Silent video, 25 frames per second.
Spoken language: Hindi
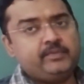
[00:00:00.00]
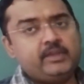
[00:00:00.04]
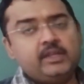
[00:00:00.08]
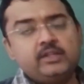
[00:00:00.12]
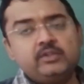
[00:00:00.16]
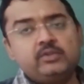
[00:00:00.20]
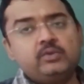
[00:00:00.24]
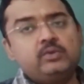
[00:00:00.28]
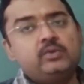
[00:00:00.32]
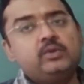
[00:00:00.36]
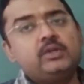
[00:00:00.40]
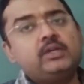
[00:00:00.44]

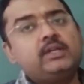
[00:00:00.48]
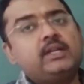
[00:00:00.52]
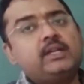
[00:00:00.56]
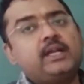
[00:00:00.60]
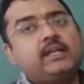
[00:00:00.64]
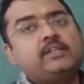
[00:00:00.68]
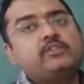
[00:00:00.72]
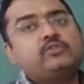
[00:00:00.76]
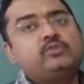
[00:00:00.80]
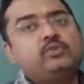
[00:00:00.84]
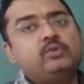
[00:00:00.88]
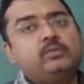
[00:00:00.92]
इन दोनों के
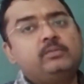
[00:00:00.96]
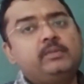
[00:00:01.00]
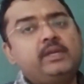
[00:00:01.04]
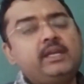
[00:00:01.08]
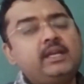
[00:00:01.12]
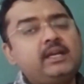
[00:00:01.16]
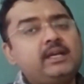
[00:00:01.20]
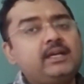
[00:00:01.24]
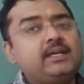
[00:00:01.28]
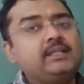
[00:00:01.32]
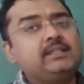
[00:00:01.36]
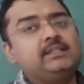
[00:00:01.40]
रास्तों
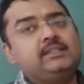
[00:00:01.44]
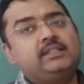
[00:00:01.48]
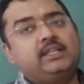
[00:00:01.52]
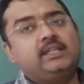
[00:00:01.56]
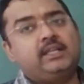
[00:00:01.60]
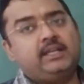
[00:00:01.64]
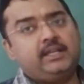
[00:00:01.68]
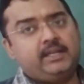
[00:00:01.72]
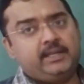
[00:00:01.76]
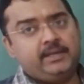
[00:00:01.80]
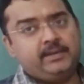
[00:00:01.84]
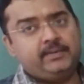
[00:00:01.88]
में
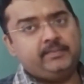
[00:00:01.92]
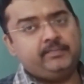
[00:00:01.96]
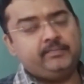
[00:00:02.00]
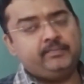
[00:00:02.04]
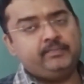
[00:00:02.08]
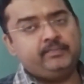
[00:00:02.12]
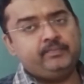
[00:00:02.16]
अंतर है